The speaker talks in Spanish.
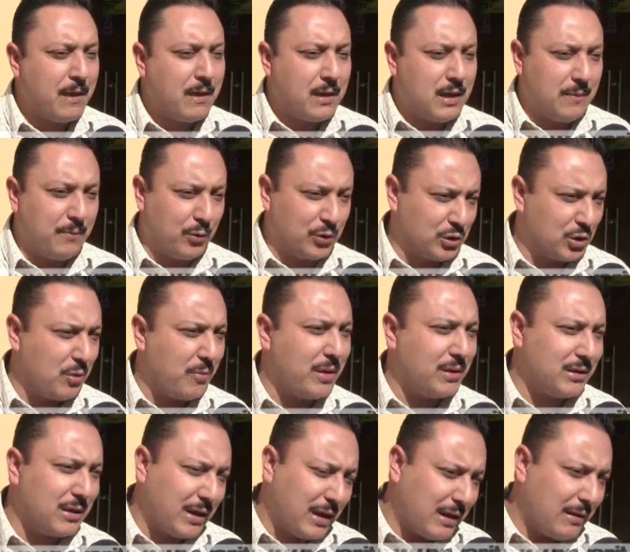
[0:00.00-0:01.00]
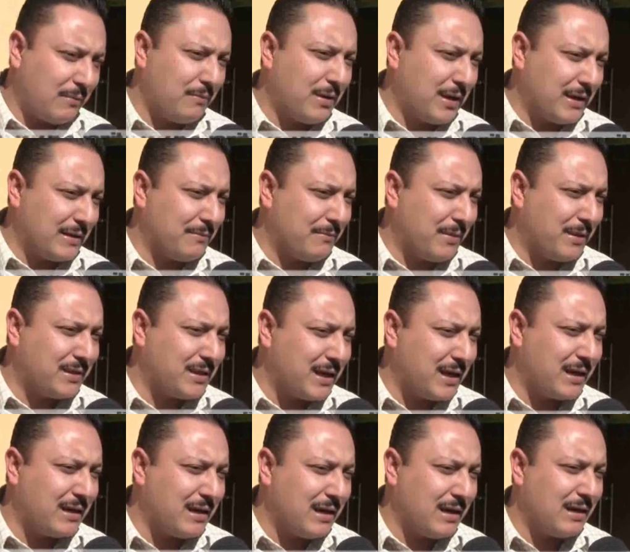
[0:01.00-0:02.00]
y posteriormente que,
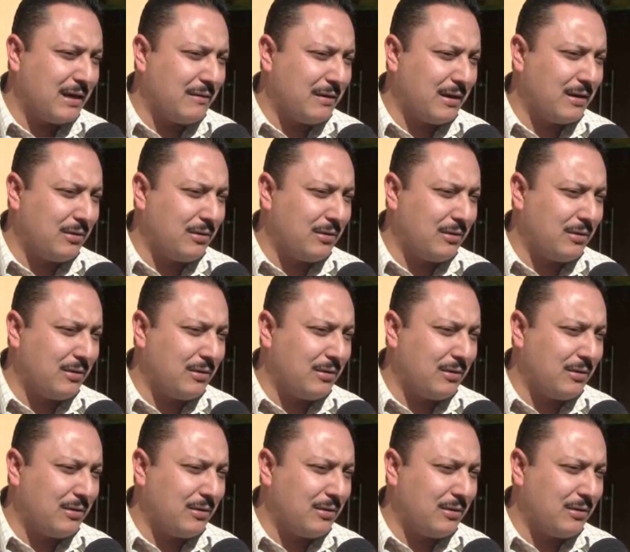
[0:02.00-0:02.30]
mantengan a,